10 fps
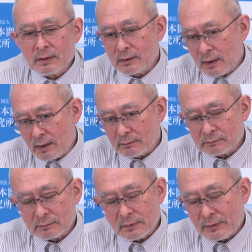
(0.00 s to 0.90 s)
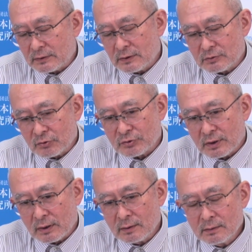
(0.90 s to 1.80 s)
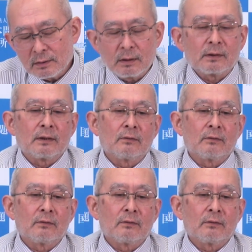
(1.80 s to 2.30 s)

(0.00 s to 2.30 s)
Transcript: イランで、まあ、北朝鮮あたり